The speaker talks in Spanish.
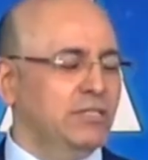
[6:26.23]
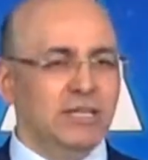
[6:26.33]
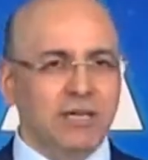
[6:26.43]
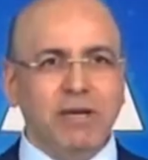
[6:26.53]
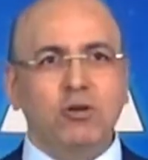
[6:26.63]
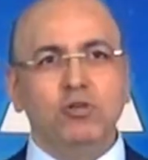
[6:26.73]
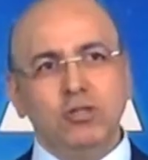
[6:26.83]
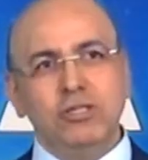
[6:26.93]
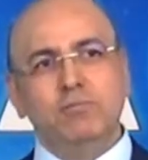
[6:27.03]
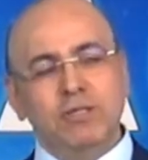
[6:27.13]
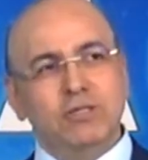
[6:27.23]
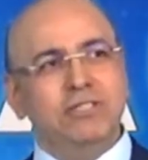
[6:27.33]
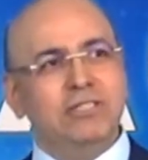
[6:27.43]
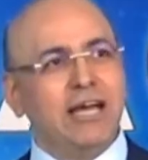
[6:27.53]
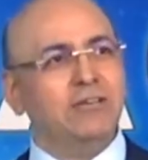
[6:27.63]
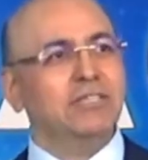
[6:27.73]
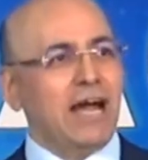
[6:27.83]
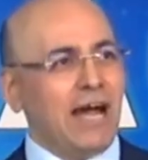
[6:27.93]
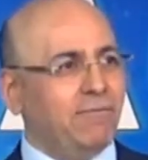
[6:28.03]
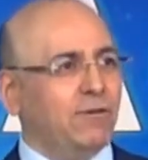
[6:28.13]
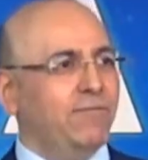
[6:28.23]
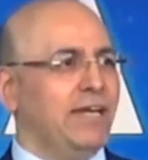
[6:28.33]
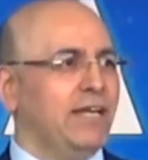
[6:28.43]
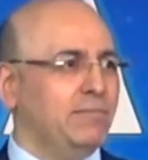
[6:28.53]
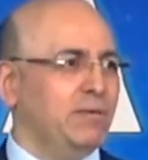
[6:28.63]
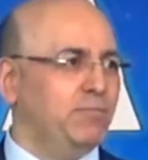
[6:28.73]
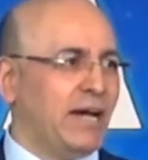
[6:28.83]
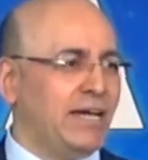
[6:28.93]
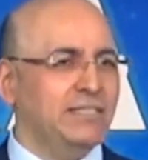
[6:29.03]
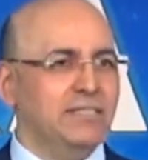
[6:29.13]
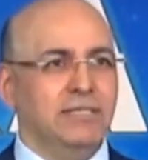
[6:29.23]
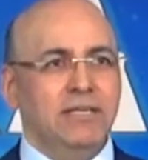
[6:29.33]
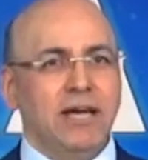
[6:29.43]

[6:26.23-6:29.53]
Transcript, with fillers: Sin embargo, yo después de 11 años, al volver a mi país,